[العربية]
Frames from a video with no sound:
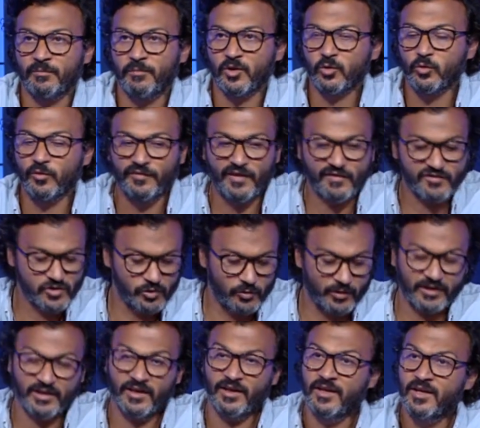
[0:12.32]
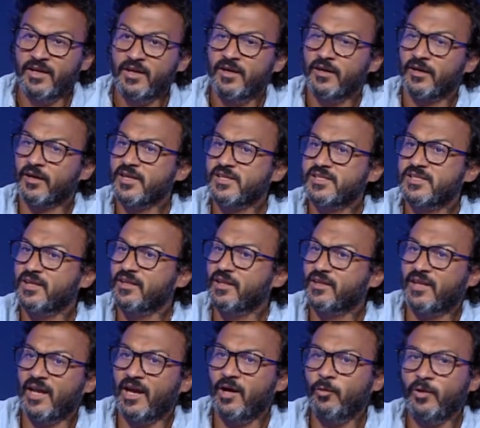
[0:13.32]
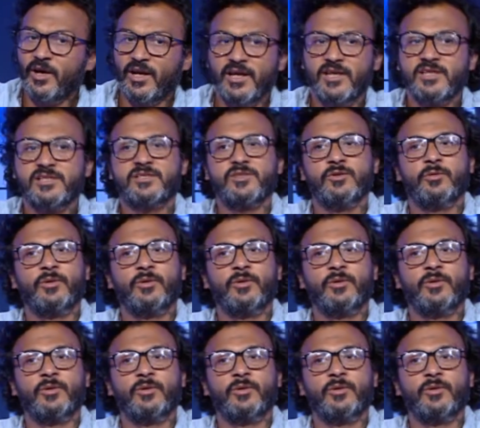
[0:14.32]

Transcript: برضو في نفس الوضع رئيس نادي التعاون عايز